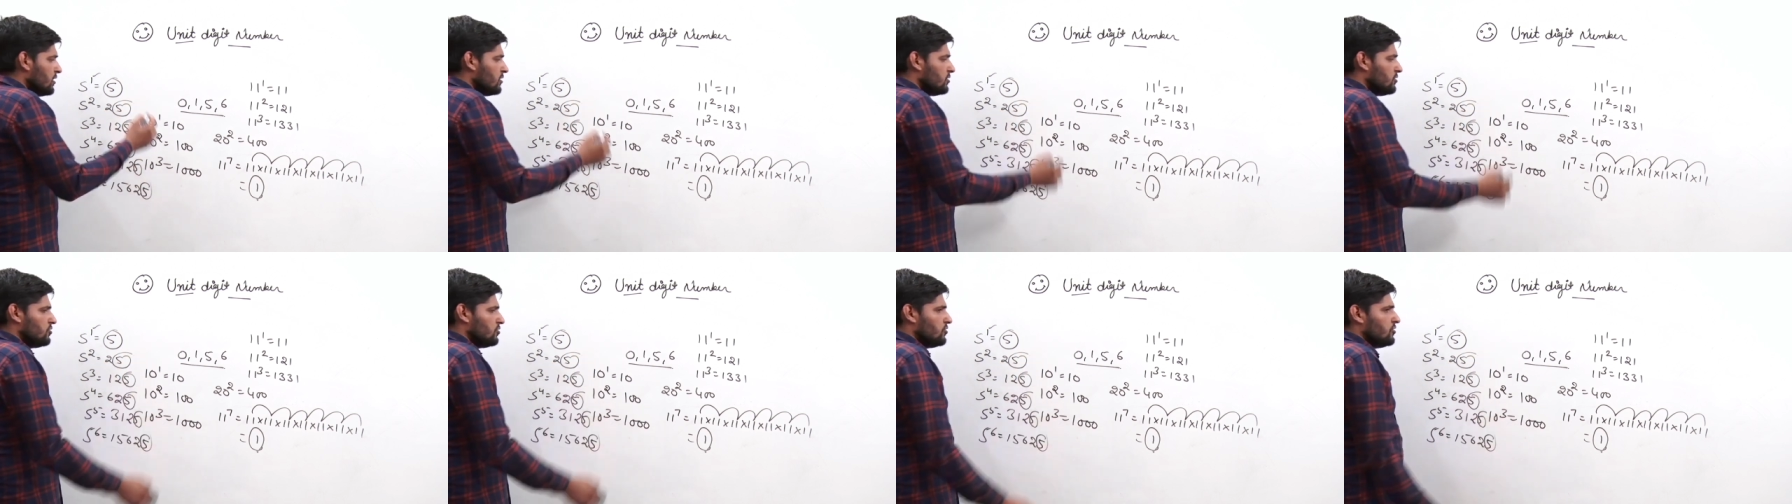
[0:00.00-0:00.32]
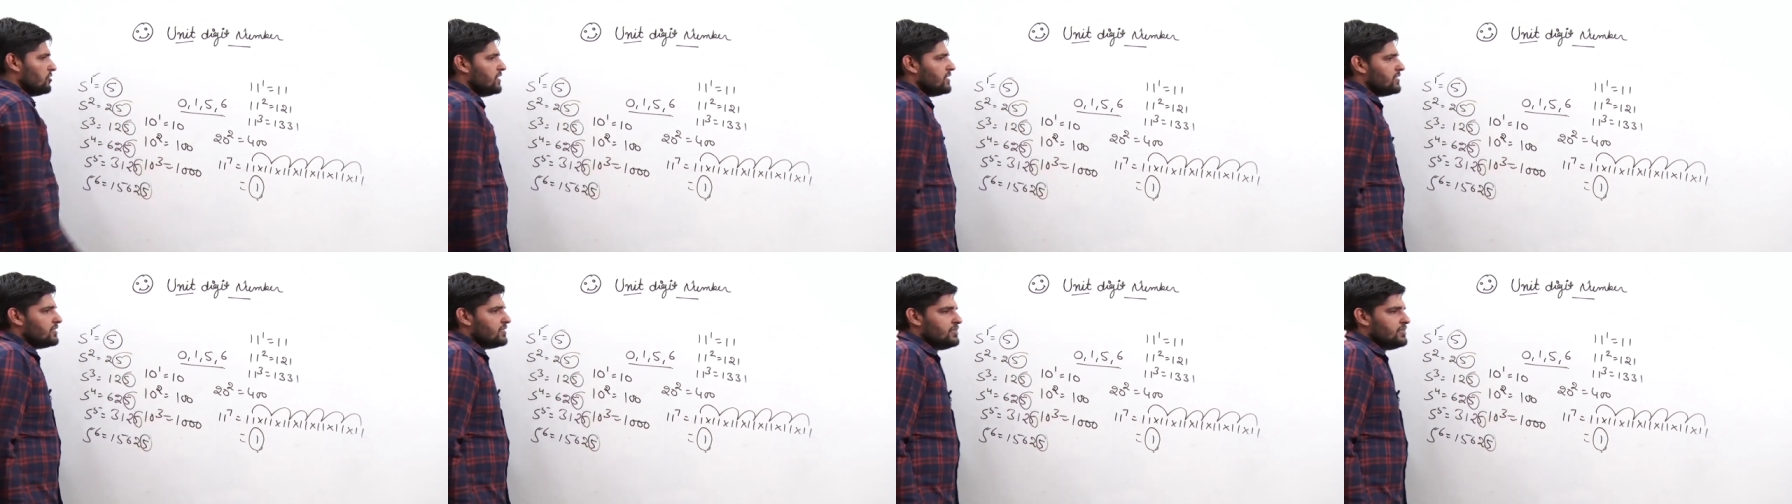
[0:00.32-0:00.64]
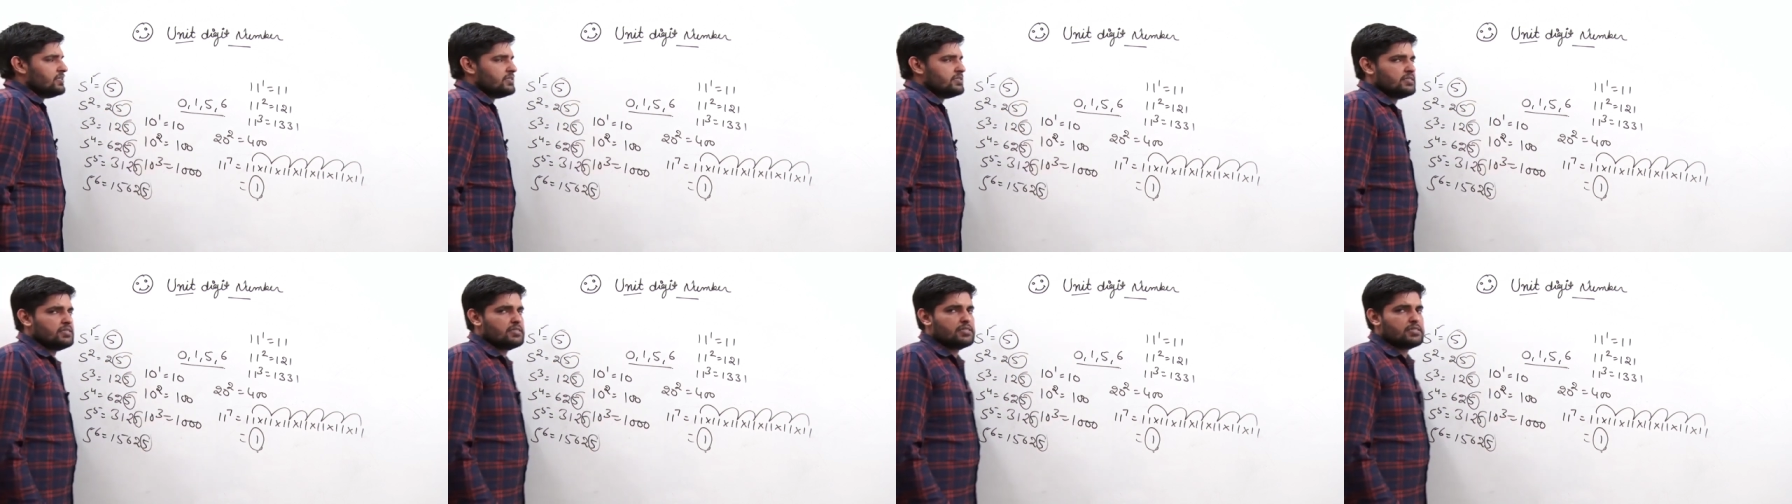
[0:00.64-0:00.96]
यूनिट
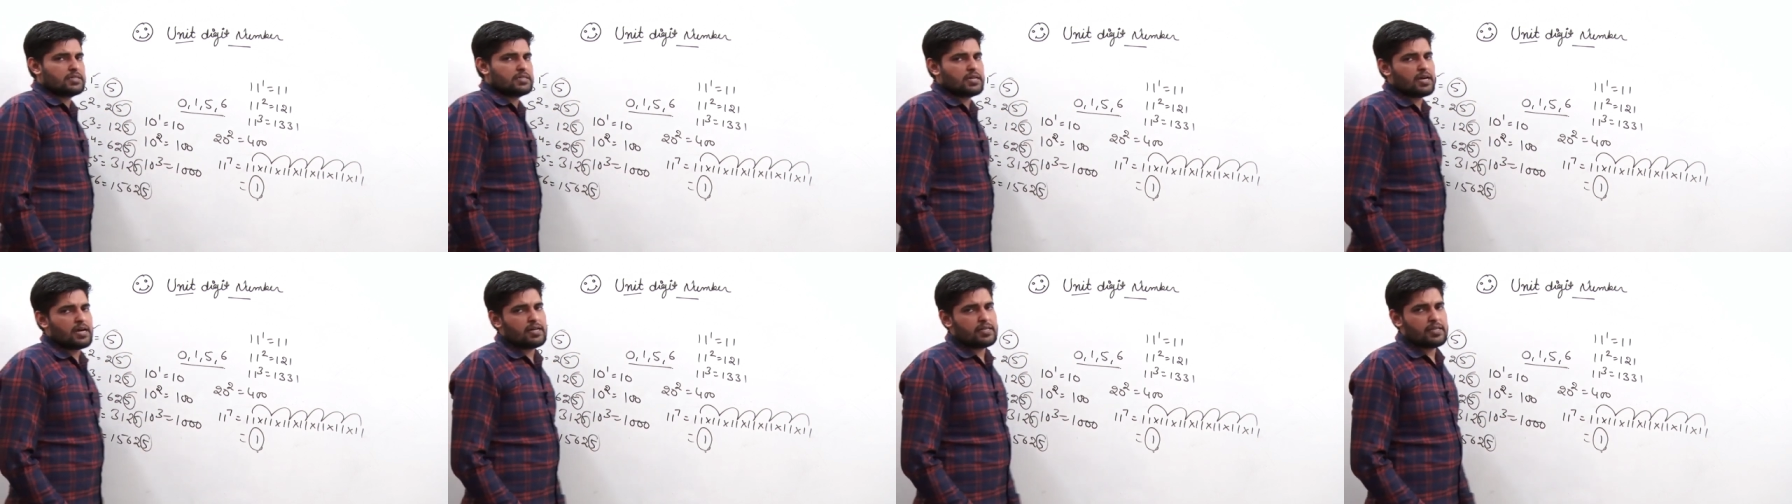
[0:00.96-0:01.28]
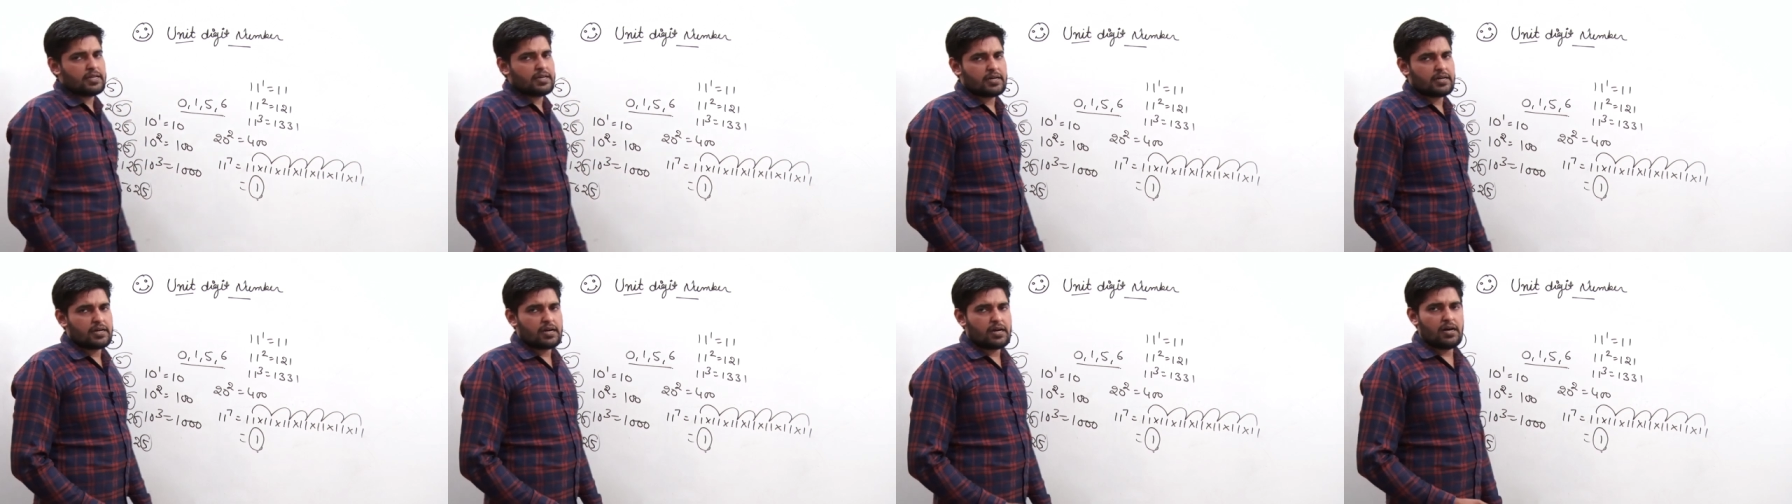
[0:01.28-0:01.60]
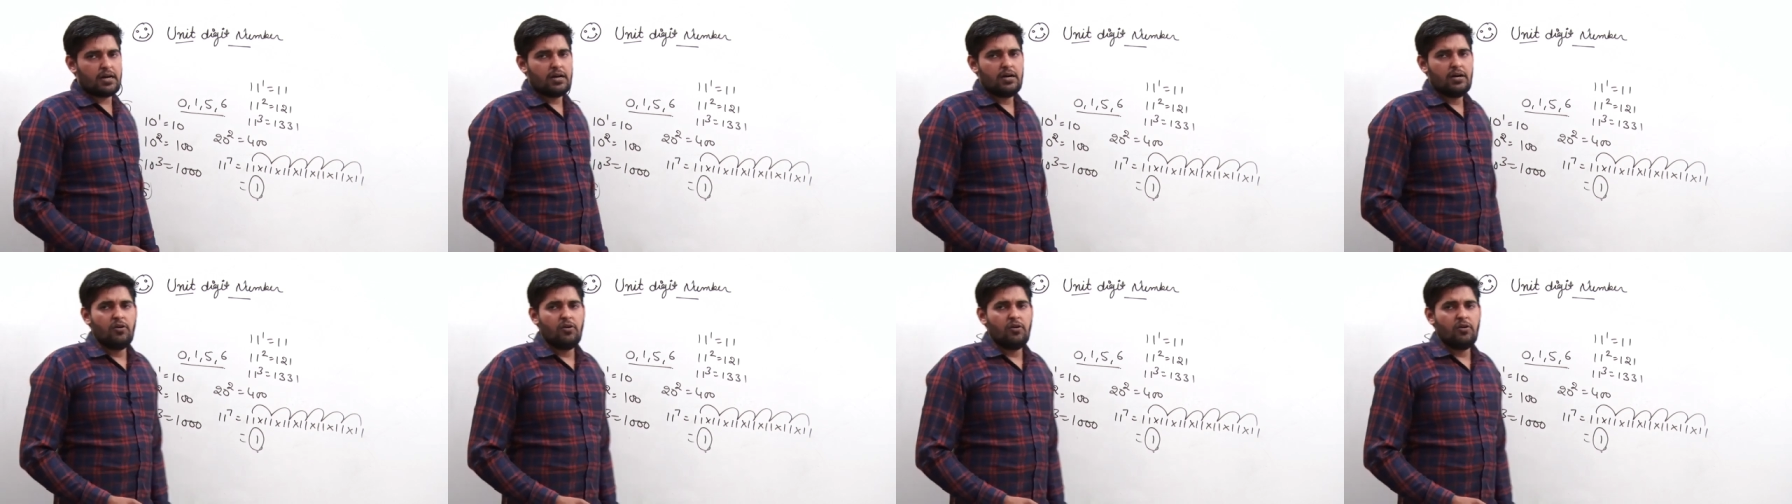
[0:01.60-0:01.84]
डिजिट क्या देगा